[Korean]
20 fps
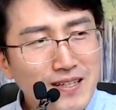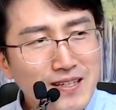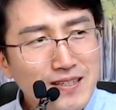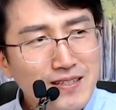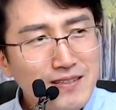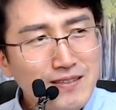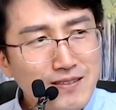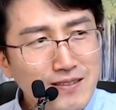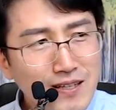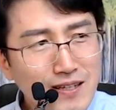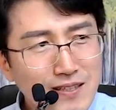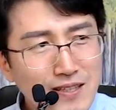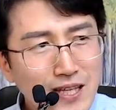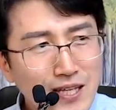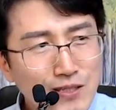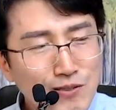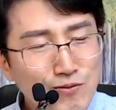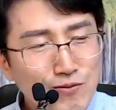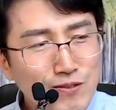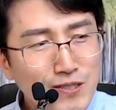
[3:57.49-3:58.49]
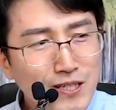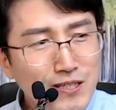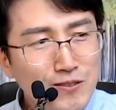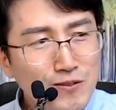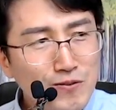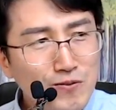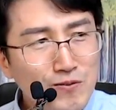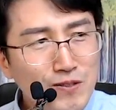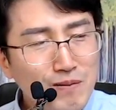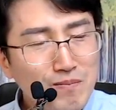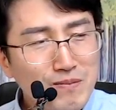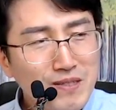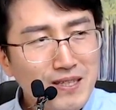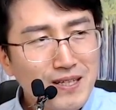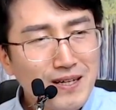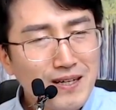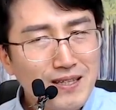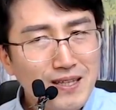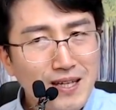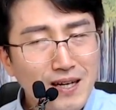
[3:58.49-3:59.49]
인생 대충 사셔도
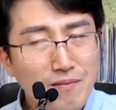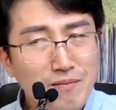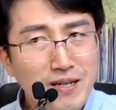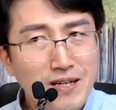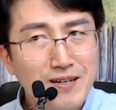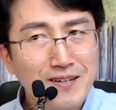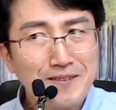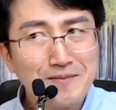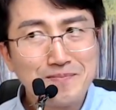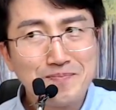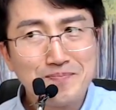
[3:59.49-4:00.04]
됩니다. 다만